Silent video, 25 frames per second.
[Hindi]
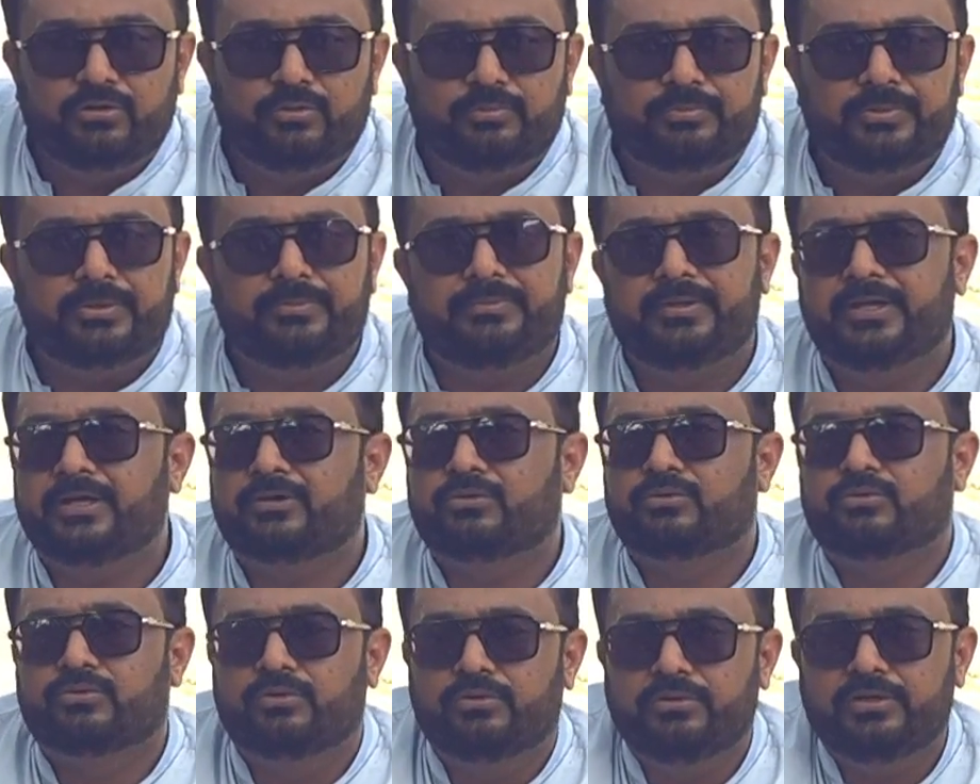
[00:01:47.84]
के ऊपर भी है
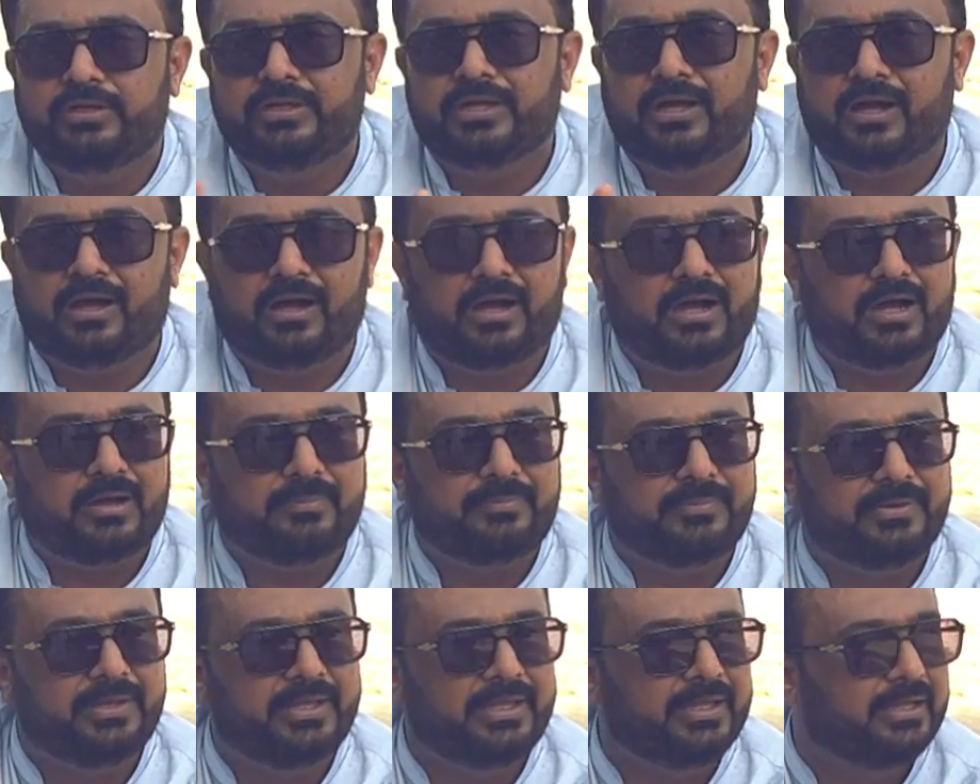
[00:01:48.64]
कोई
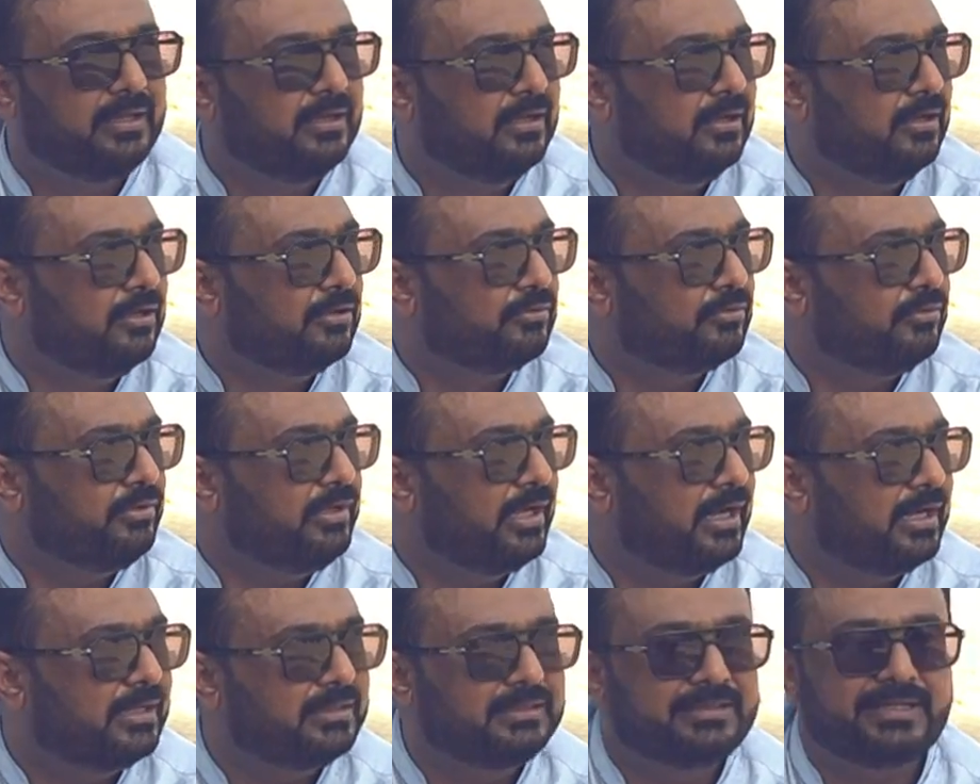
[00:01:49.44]
आपने
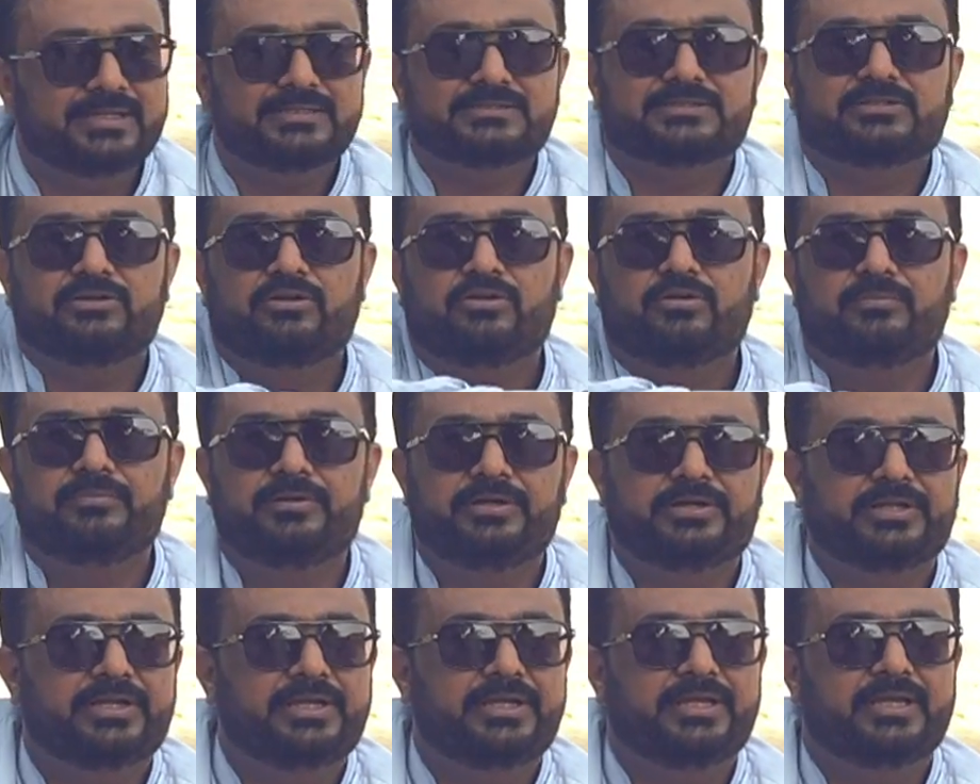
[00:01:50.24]
कोई आठ दस
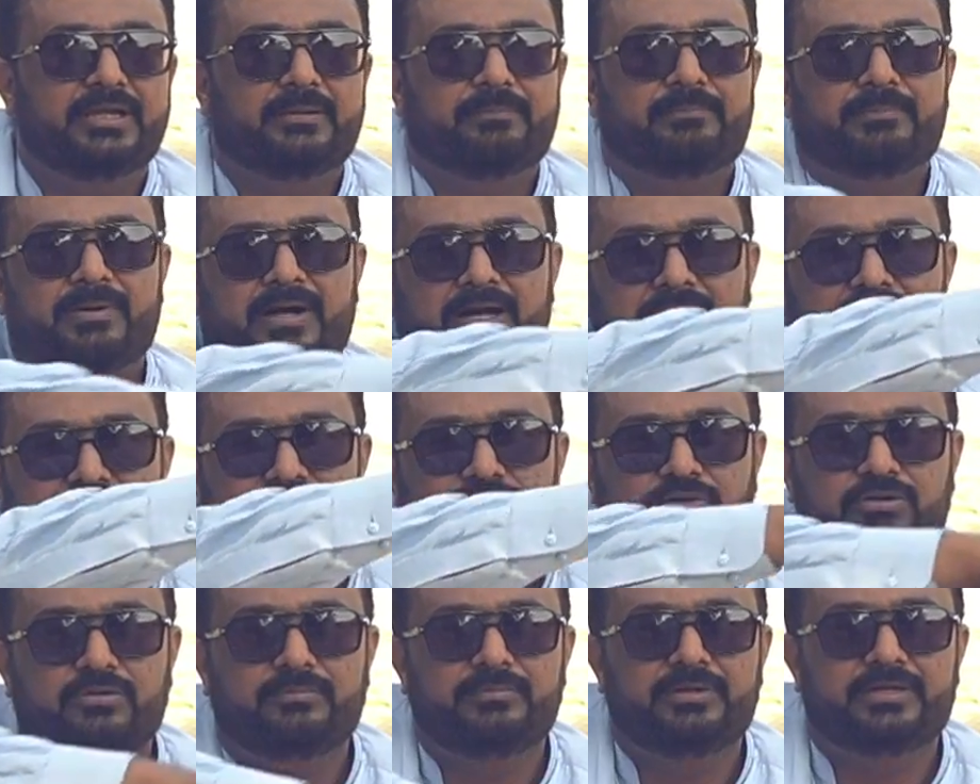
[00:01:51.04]
किलोमीटर या पाँच
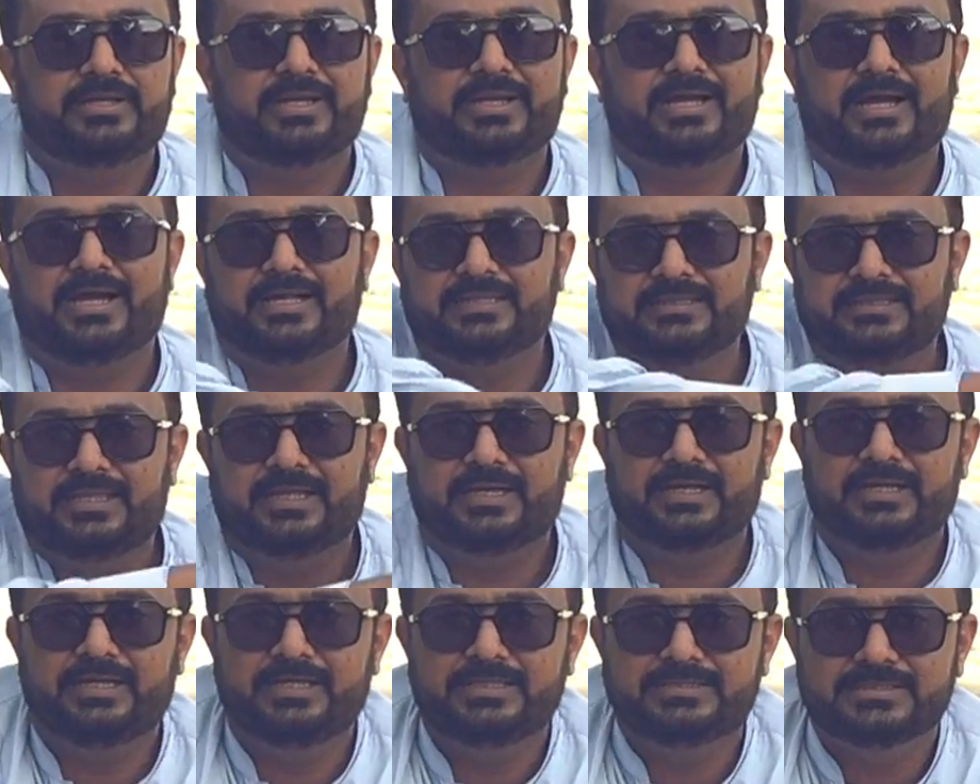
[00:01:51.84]
किलोमीटर
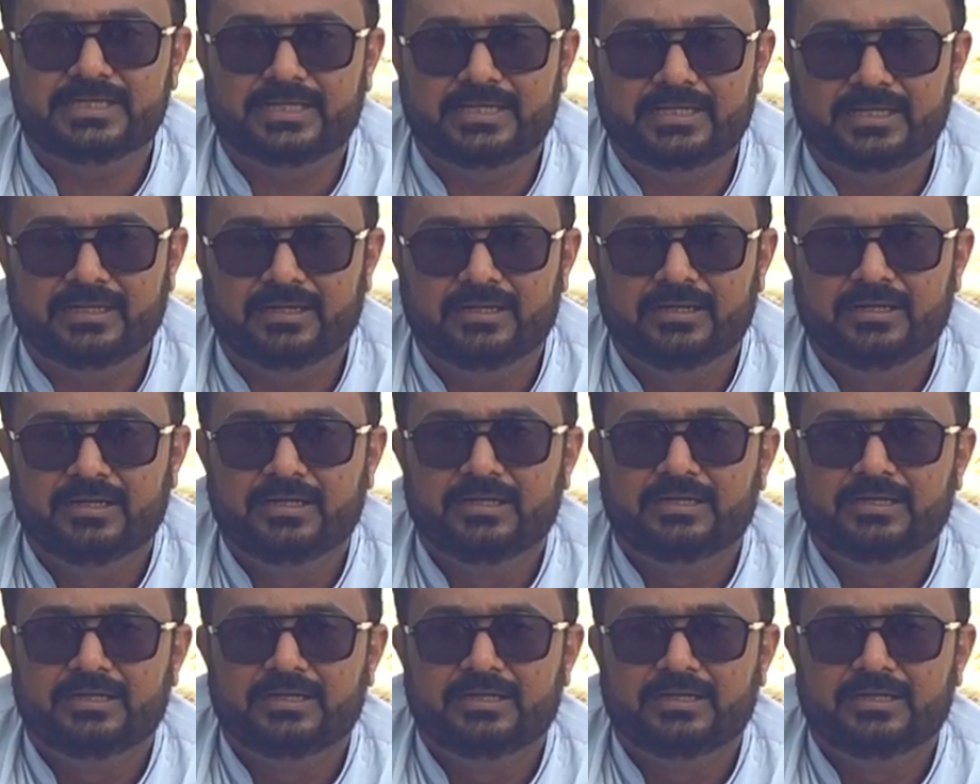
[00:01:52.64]
अंदर नहीं जाना